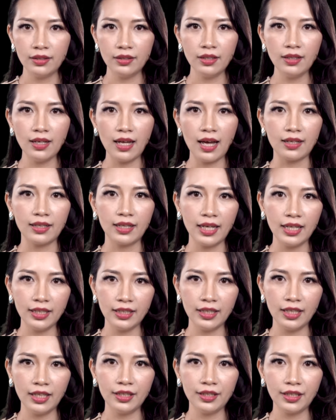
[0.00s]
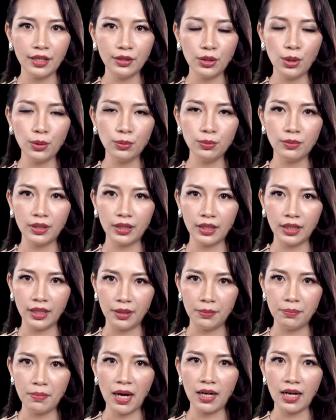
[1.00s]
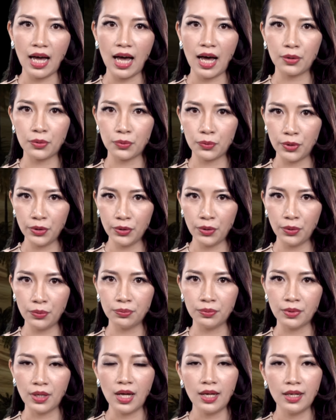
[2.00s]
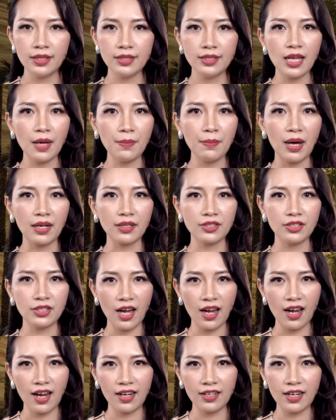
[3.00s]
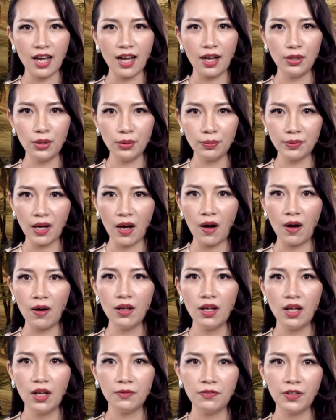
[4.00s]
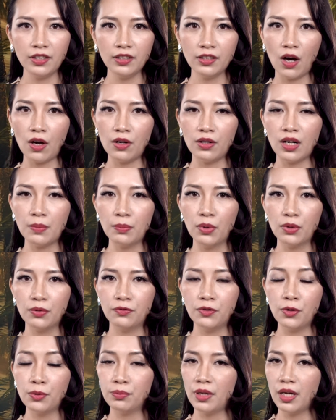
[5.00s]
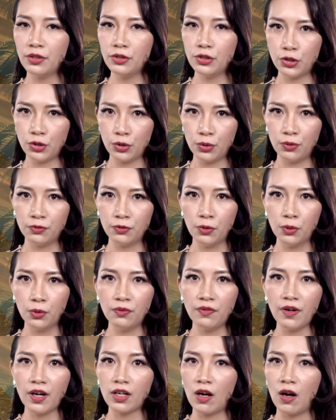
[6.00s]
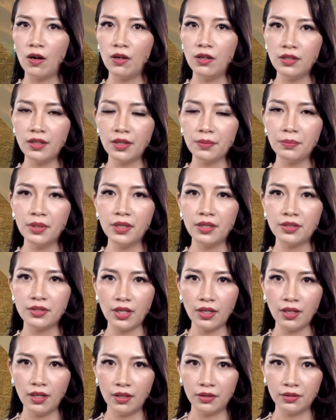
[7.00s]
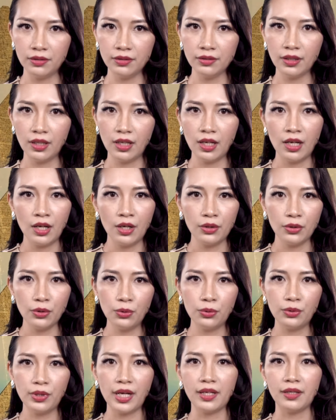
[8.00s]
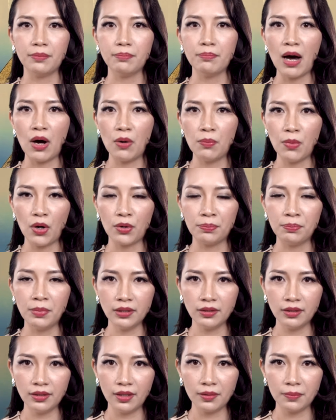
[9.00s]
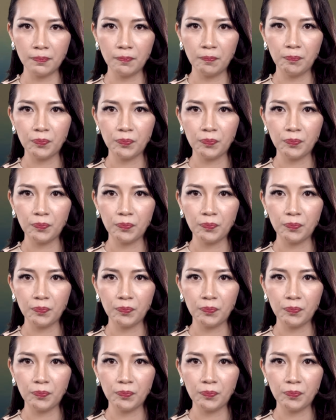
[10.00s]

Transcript: tức là ngay khi kết thúc kỷ băng hà cuối cùng Sa mạc Sahara lúc đó vẫn còn là một vùng đất chủ phú và có lượng mưa rất lớn, đủ để bào mòn bức tượng.